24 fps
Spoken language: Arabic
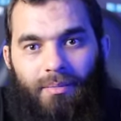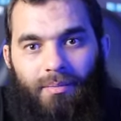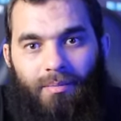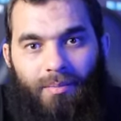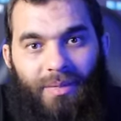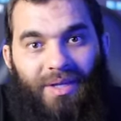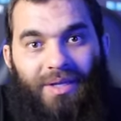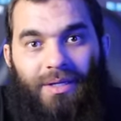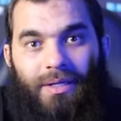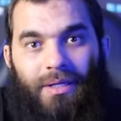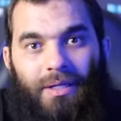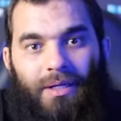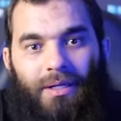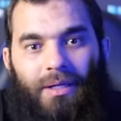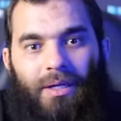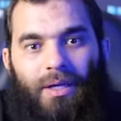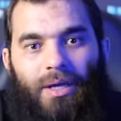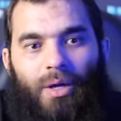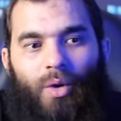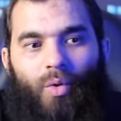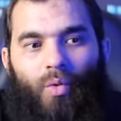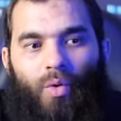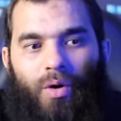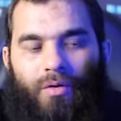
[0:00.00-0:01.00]
مني
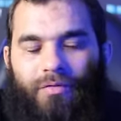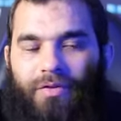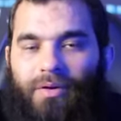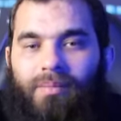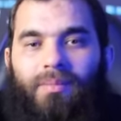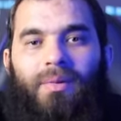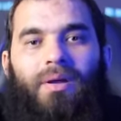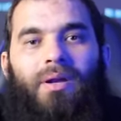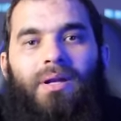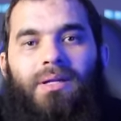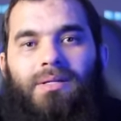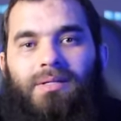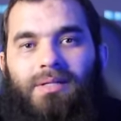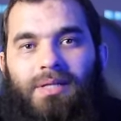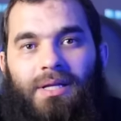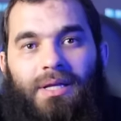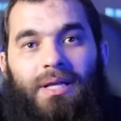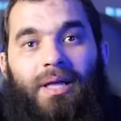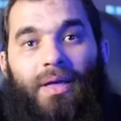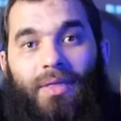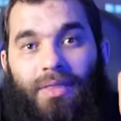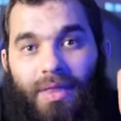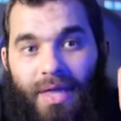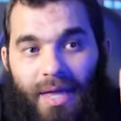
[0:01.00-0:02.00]
وفي المرة
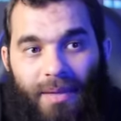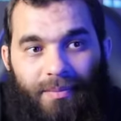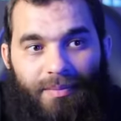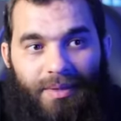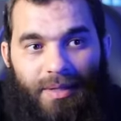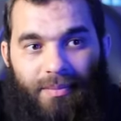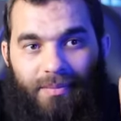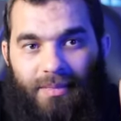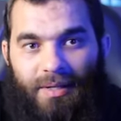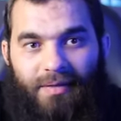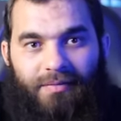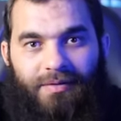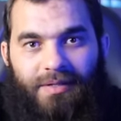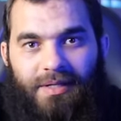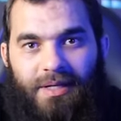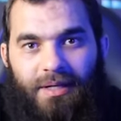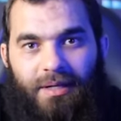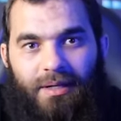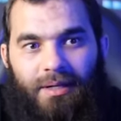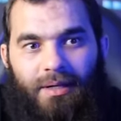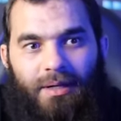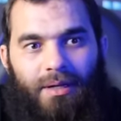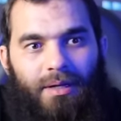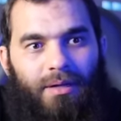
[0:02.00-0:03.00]
الثانية ذهبت
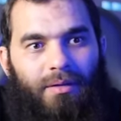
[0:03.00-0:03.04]
بنفسك